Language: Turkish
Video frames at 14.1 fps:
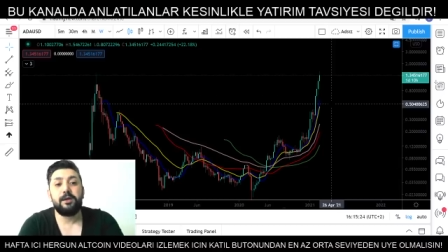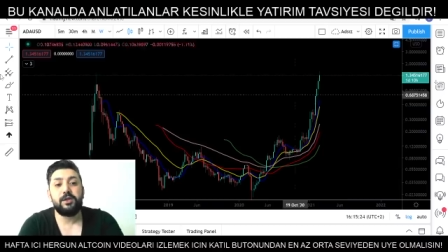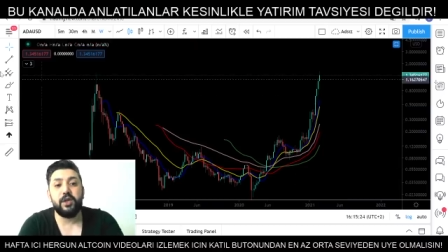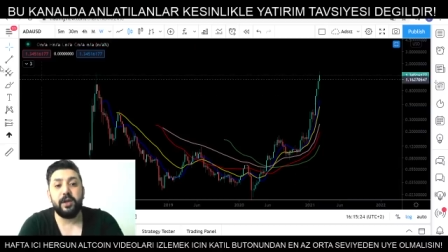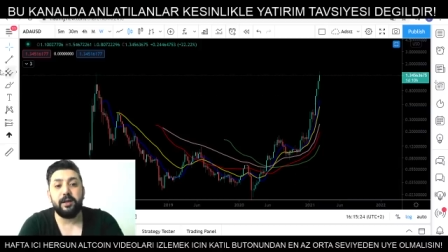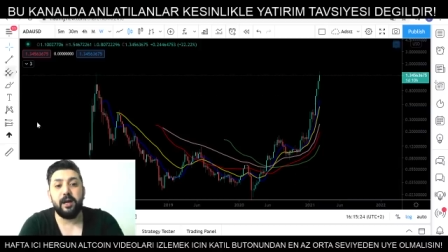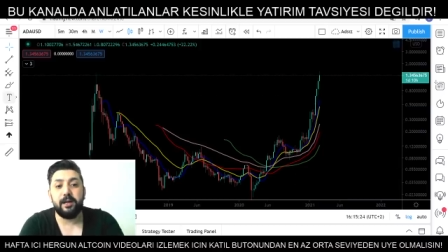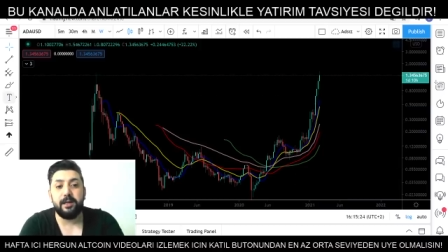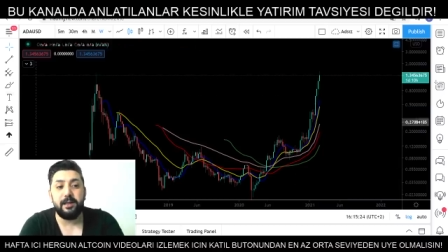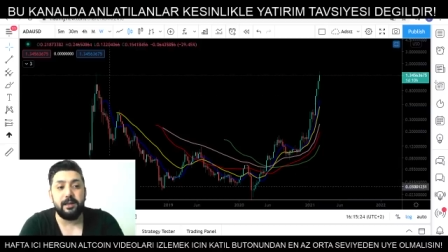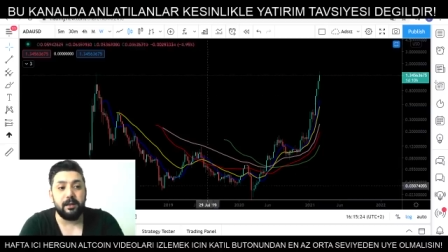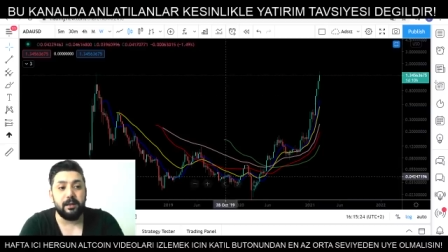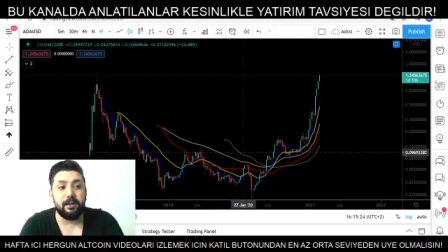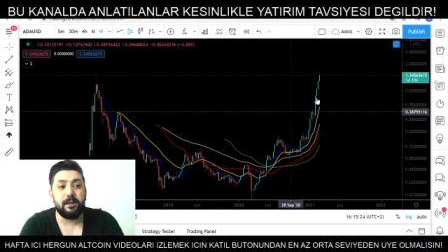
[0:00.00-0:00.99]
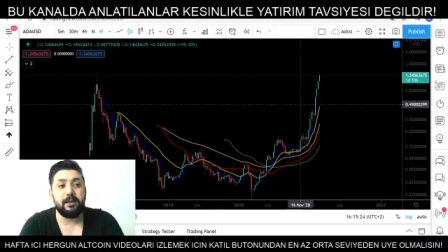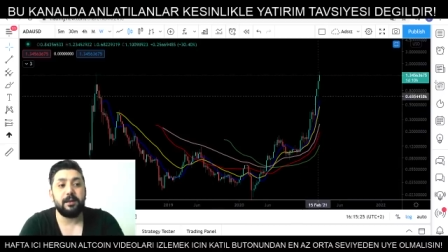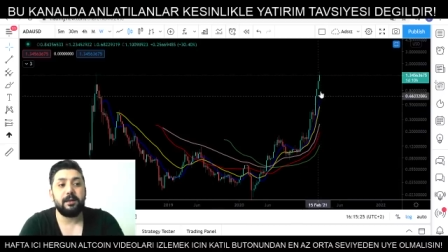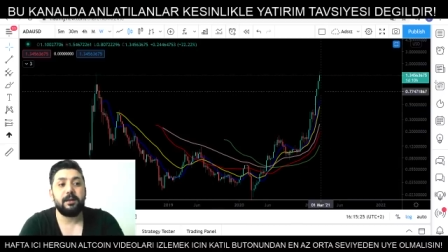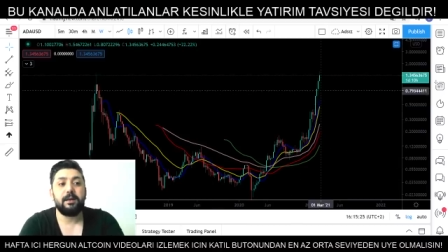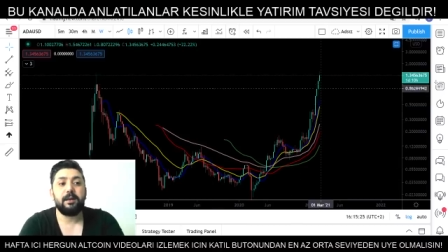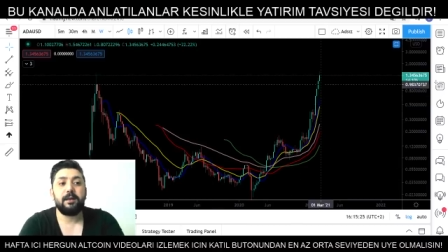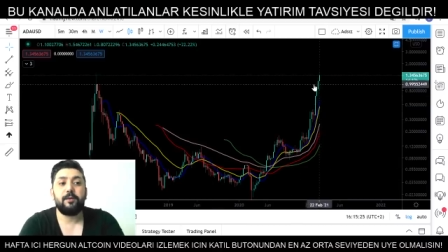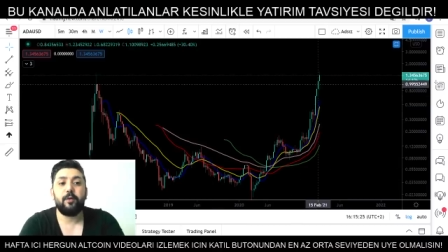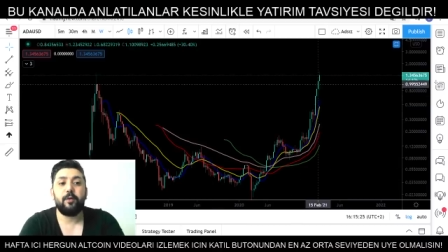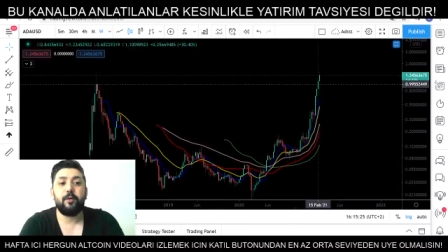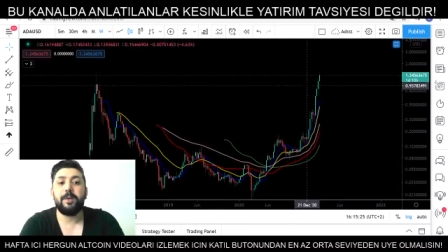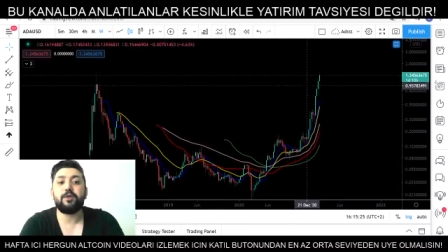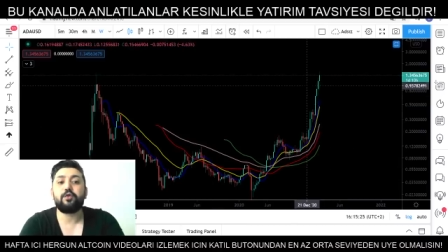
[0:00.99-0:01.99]
Çanak kırıldı.
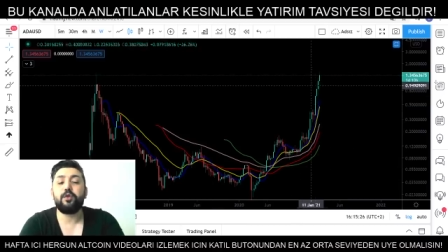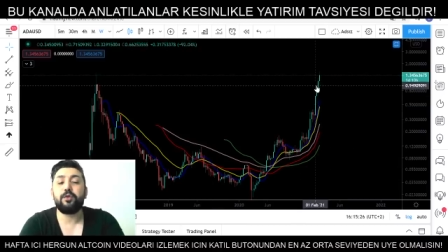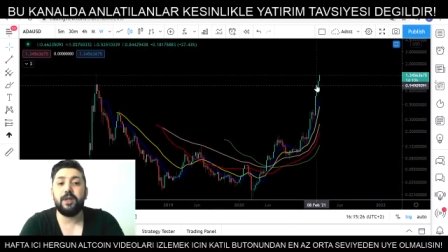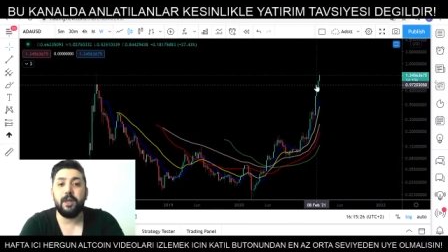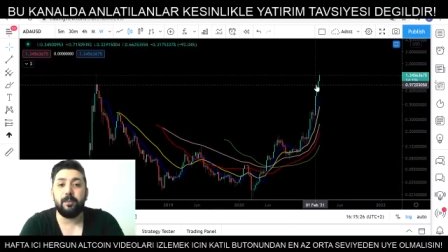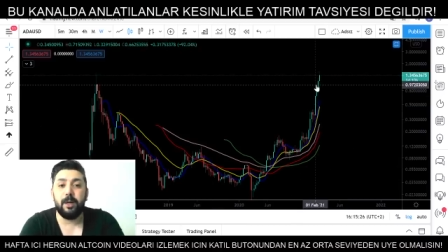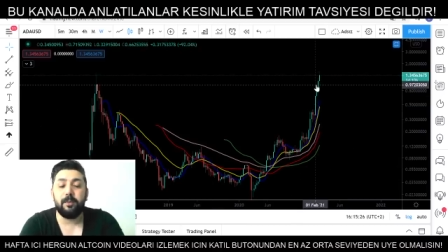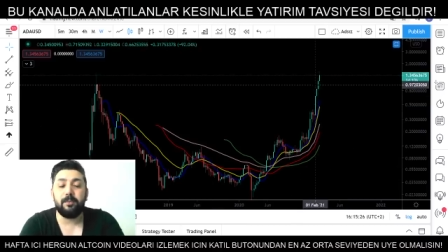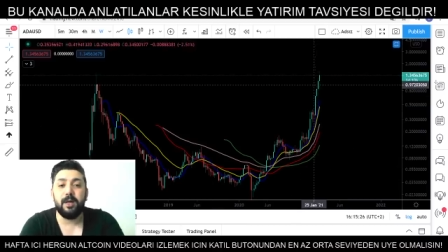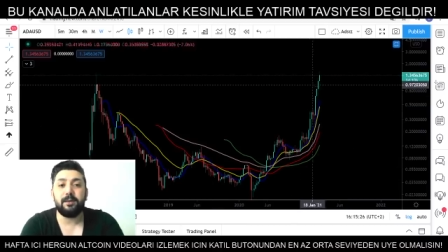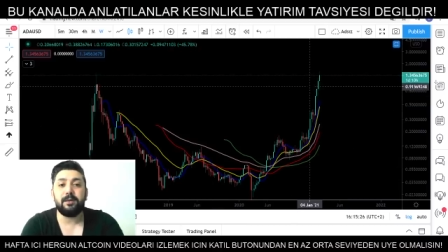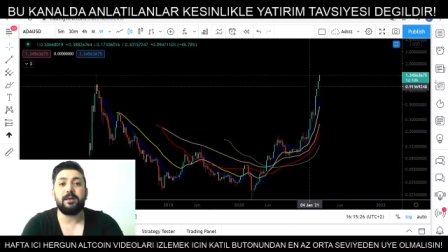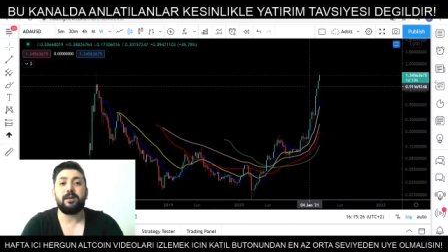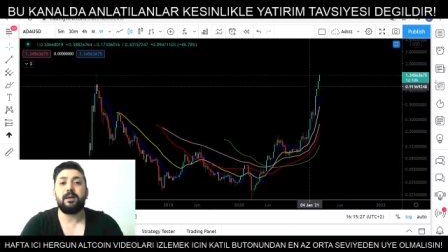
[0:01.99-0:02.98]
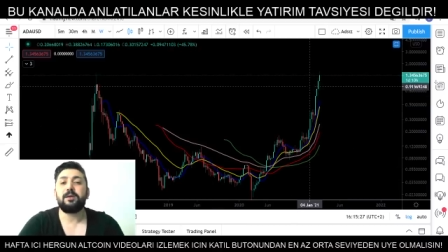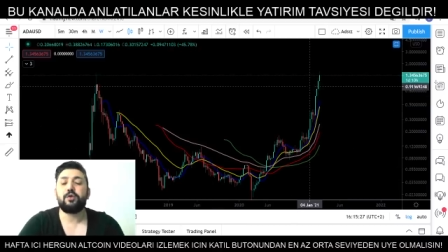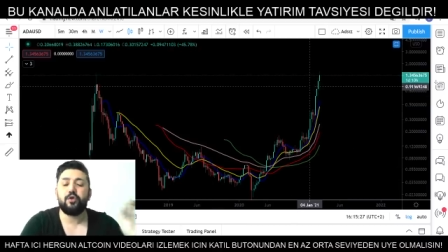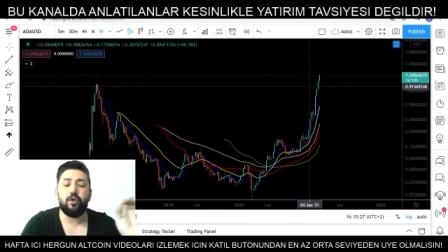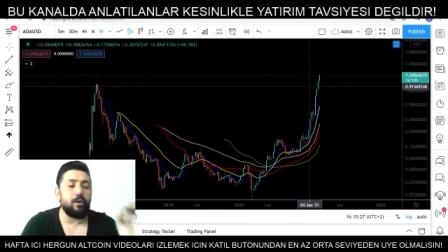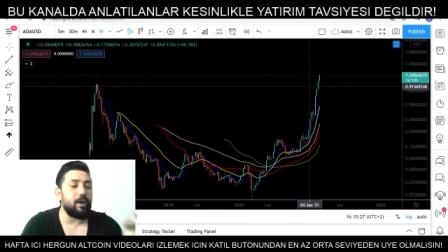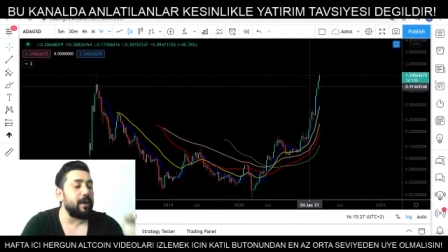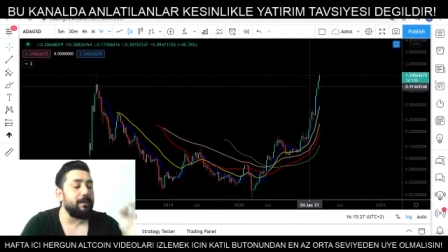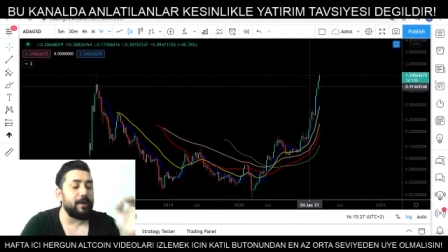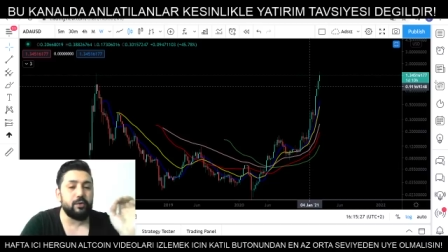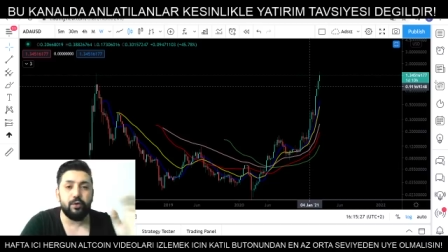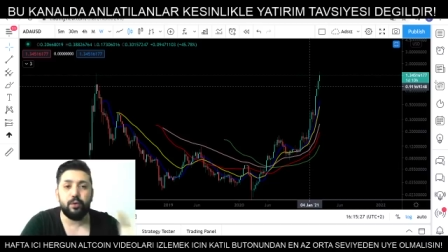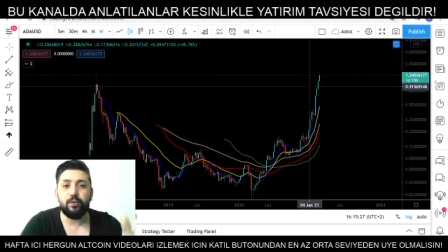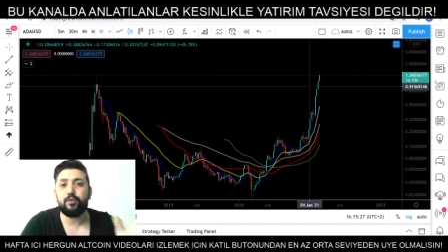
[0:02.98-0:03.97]
Formasyon tamamlandı. Çok
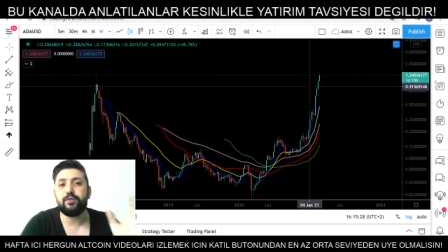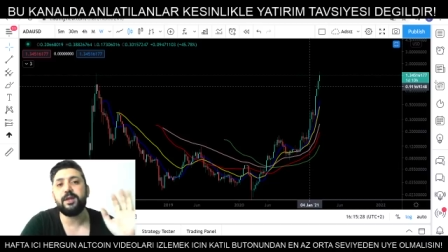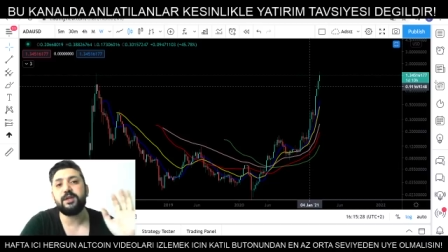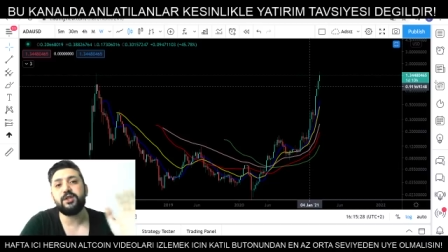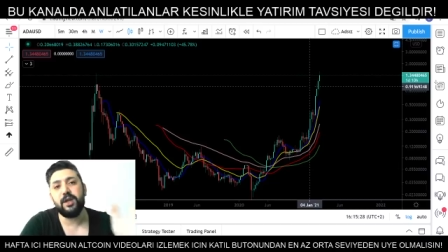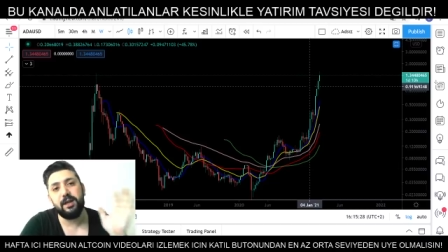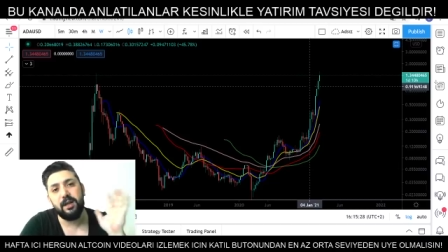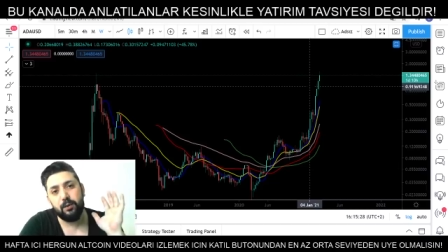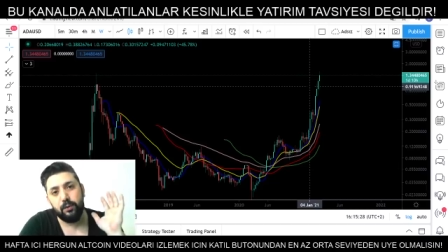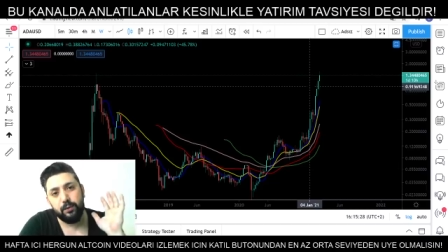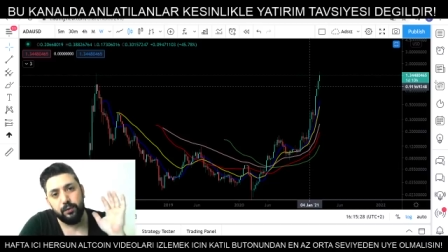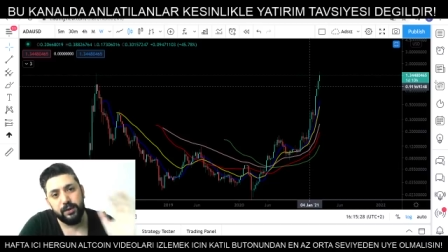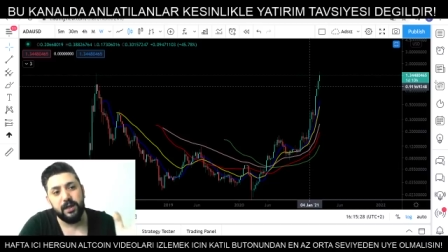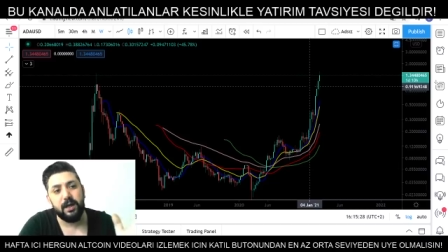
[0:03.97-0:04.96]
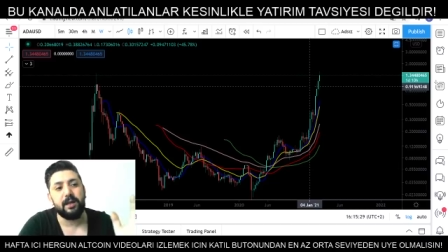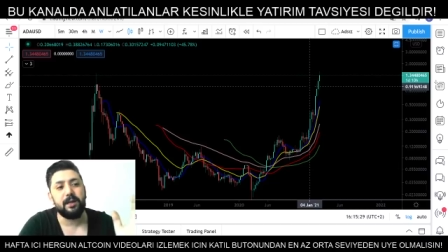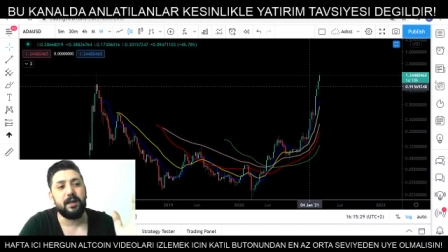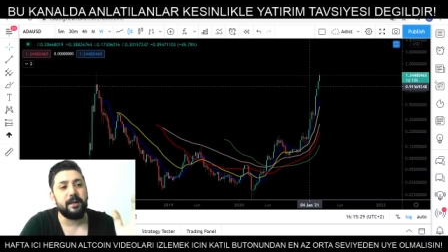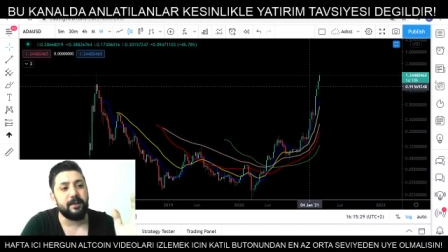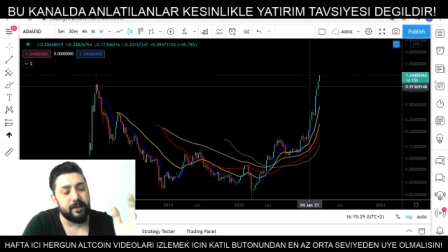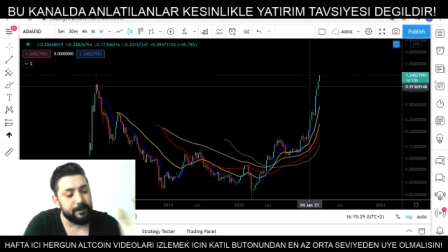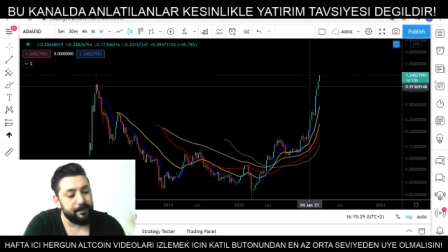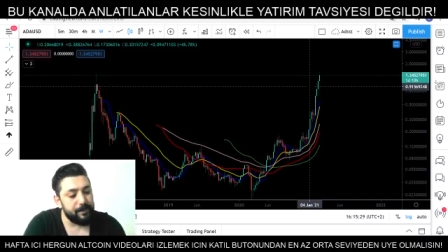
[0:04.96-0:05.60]
ama çok güzel şeyler olur diye anlattık.